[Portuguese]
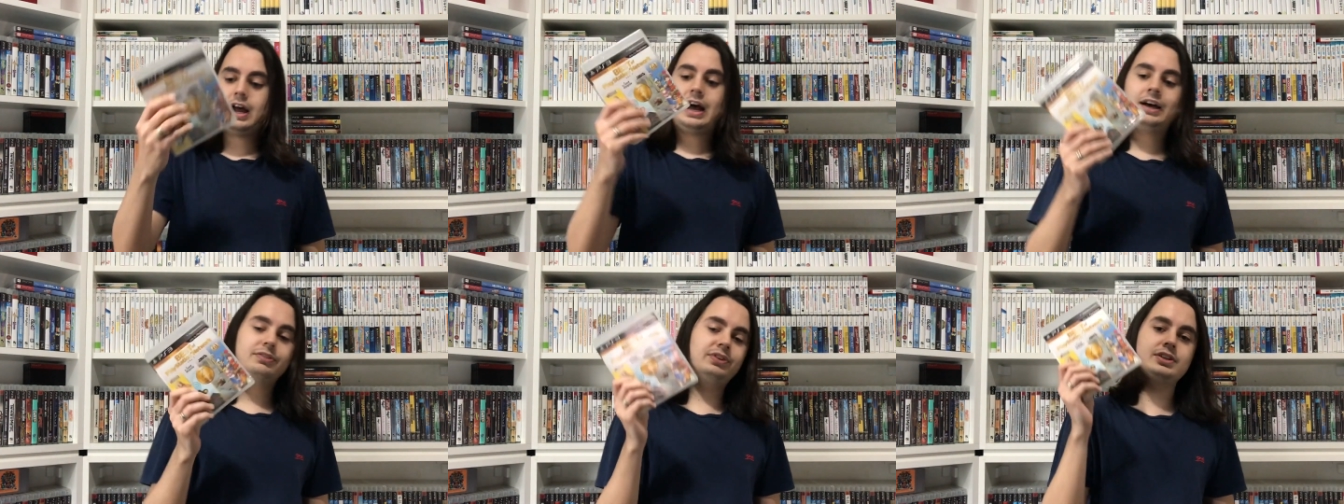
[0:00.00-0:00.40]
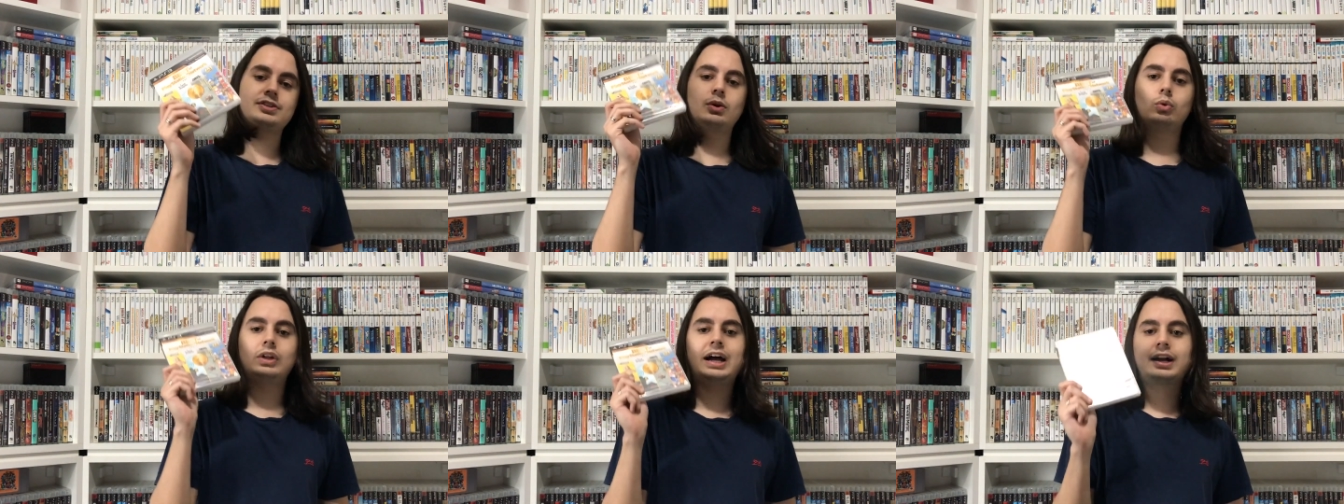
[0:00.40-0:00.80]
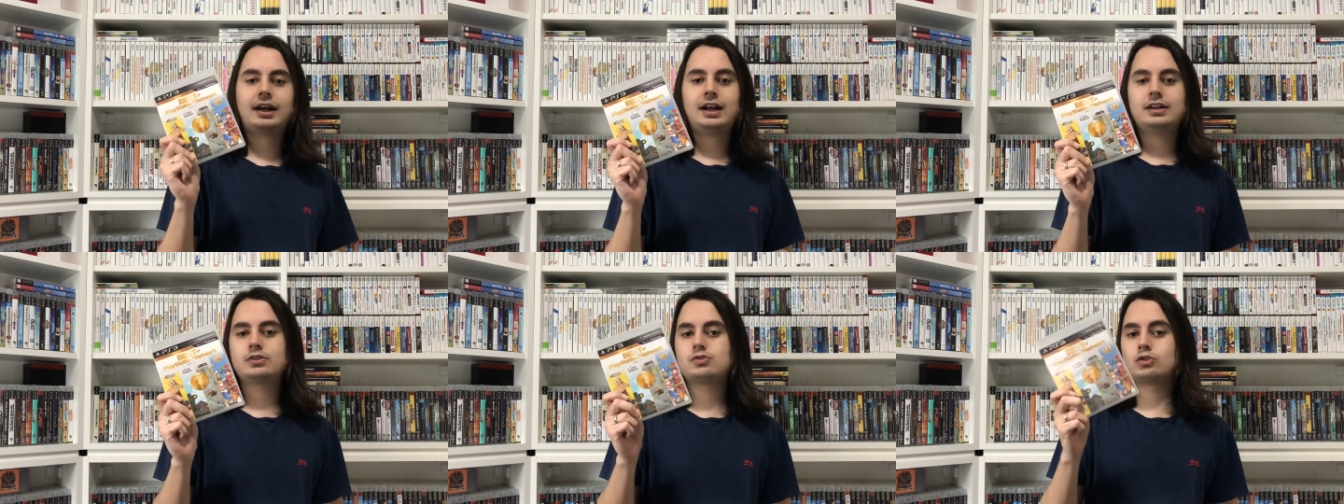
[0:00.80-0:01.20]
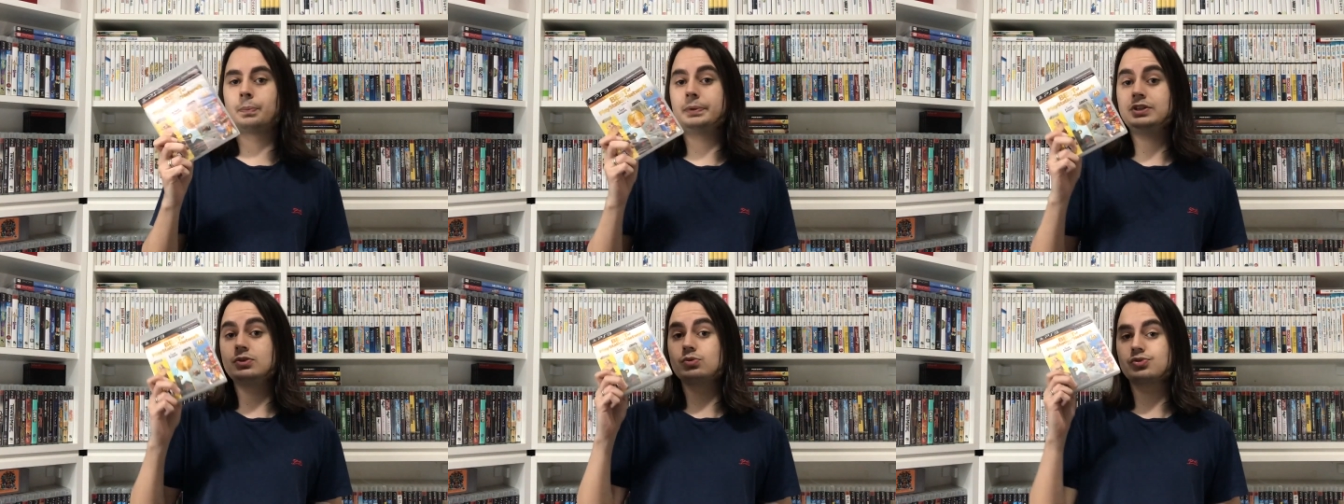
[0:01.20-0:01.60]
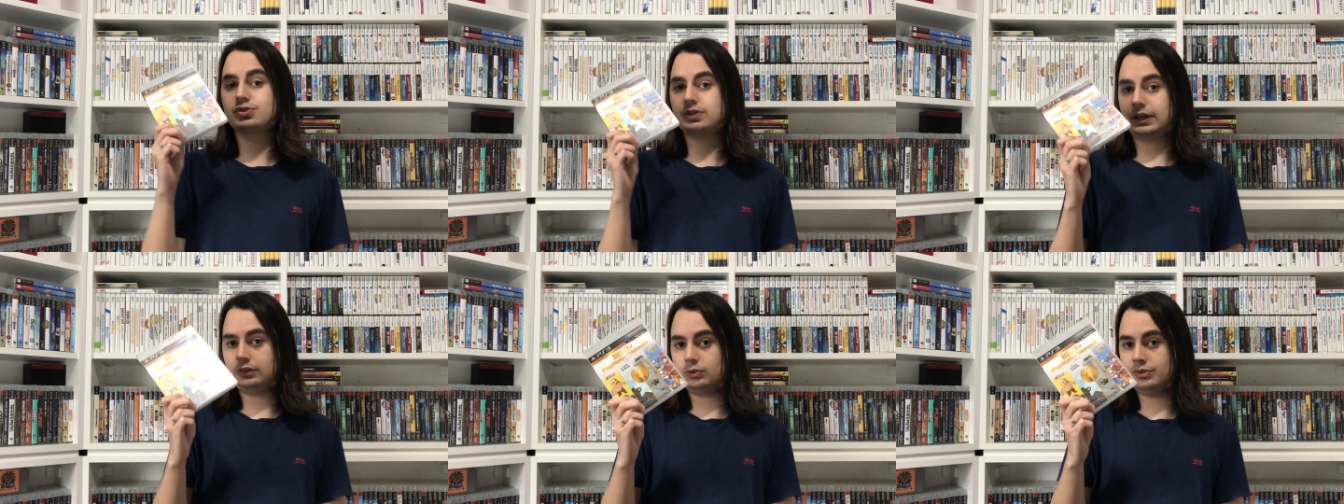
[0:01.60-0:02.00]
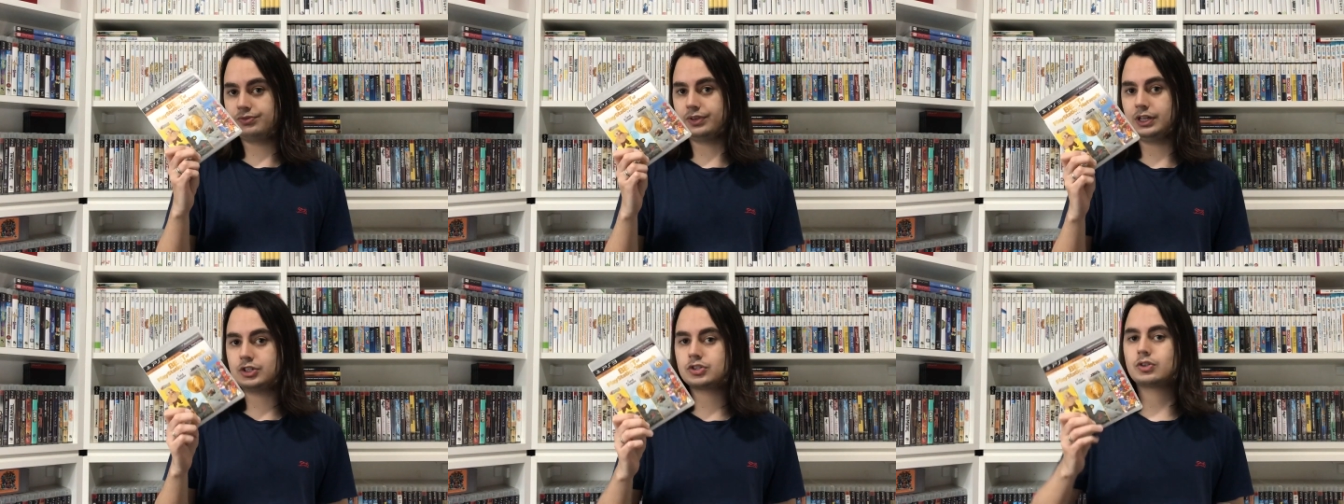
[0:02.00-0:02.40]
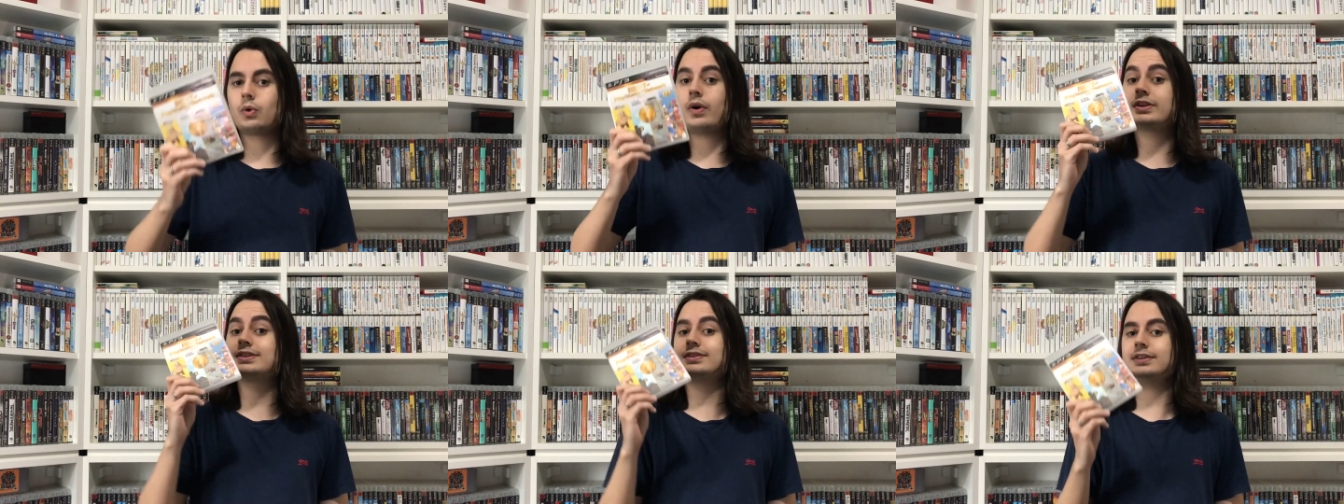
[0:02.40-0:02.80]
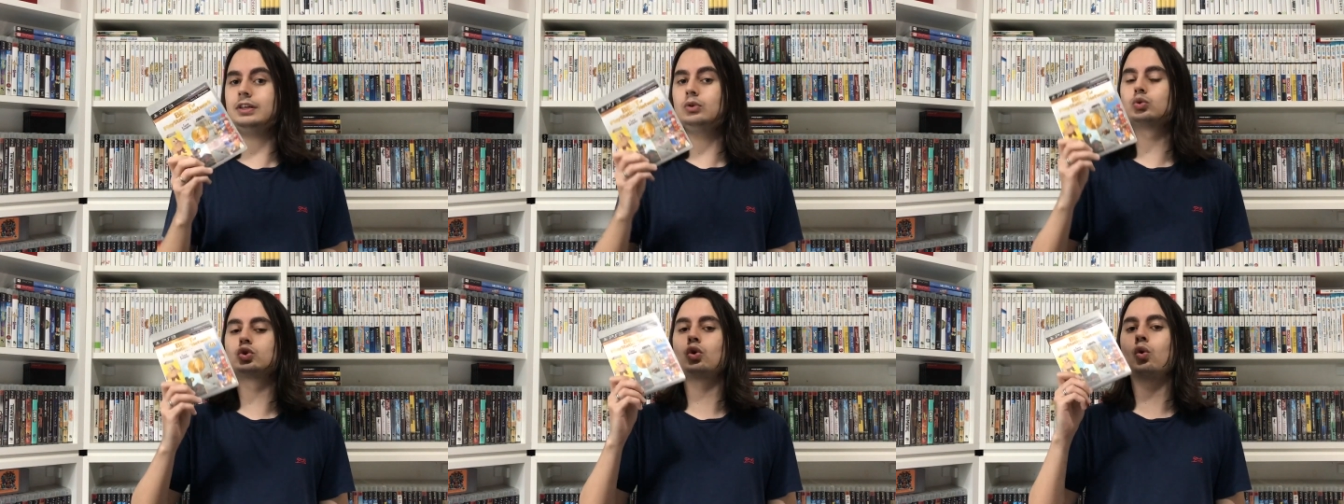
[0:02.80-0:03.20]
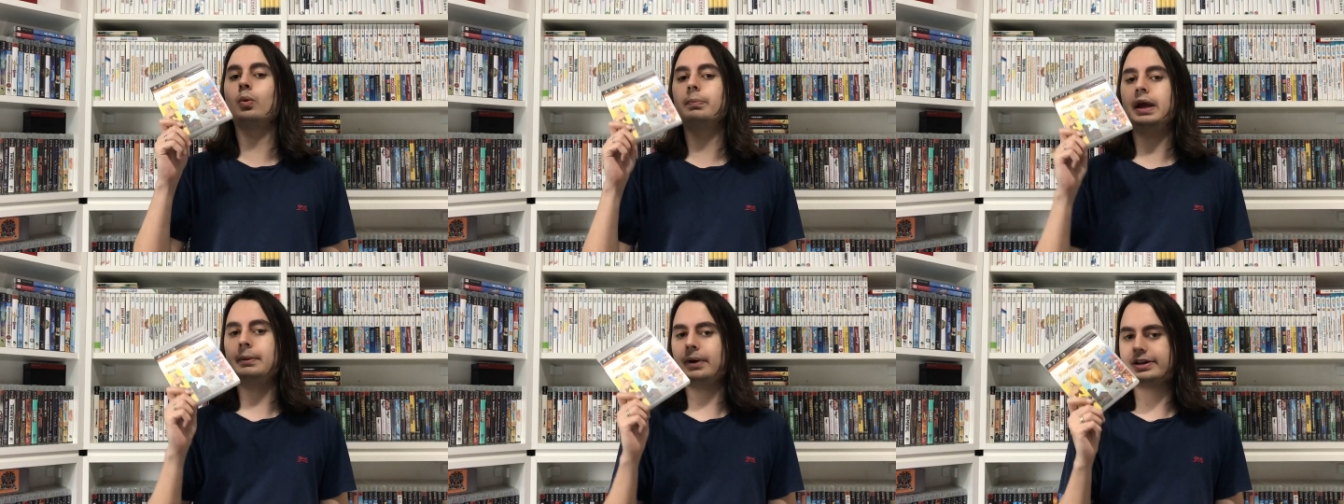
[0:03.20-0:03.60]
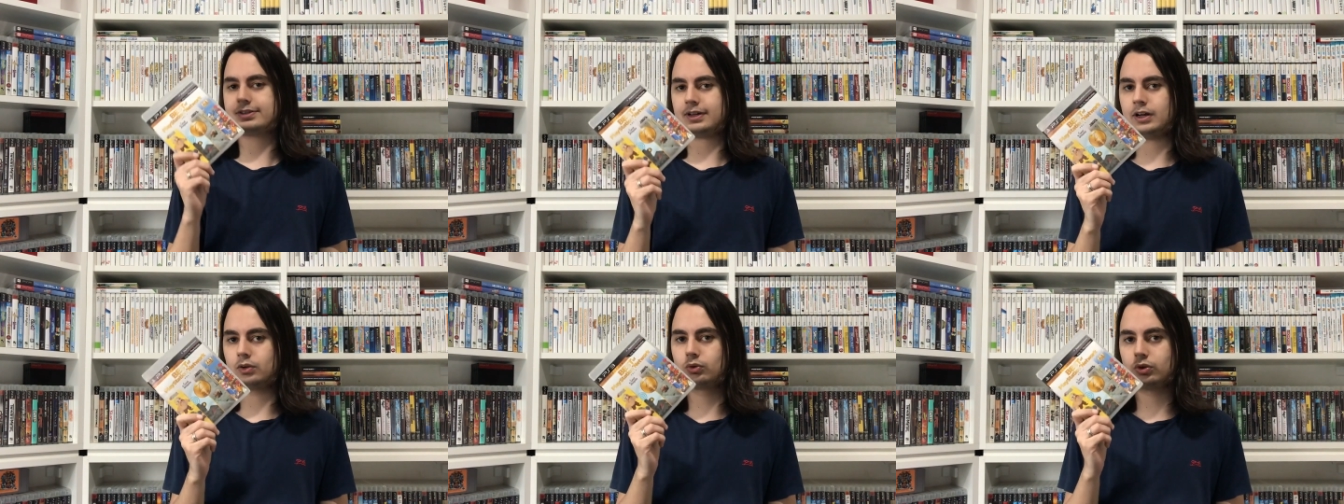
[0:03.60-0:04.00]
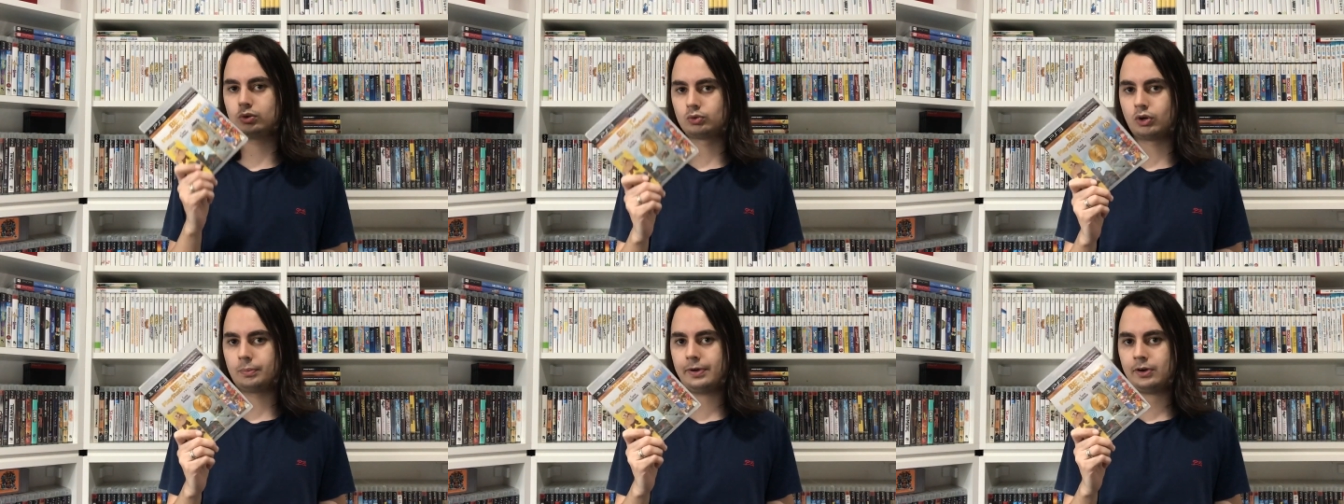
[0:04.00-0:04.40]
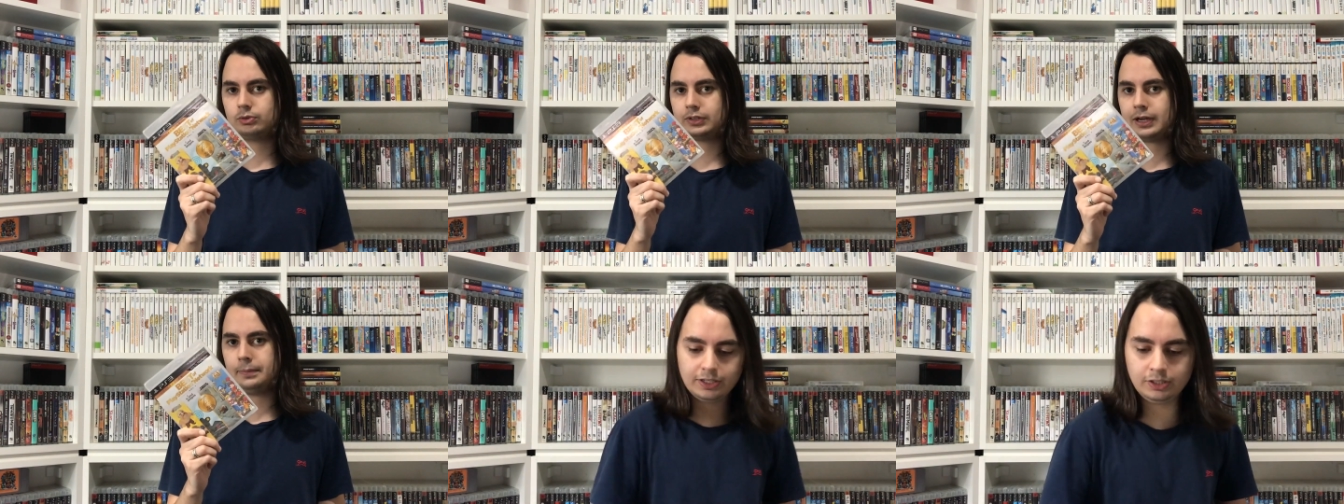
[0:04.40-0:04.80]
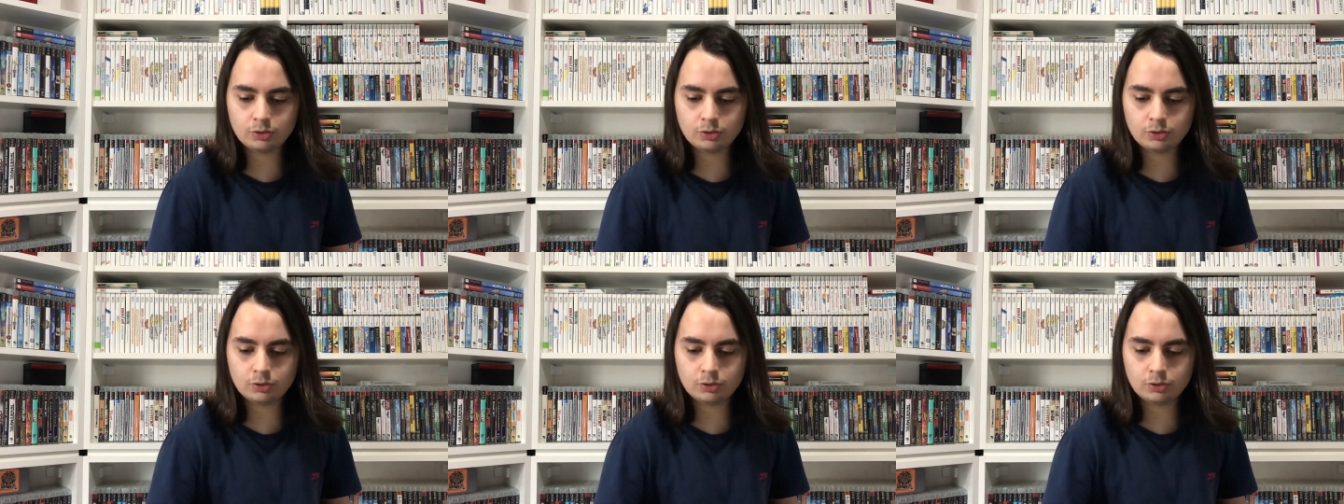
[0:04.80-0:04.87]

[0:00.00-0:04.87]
A versão lacrada eu estou pedindo 120, então assim um jogo bem mais caro do que o normal, tá?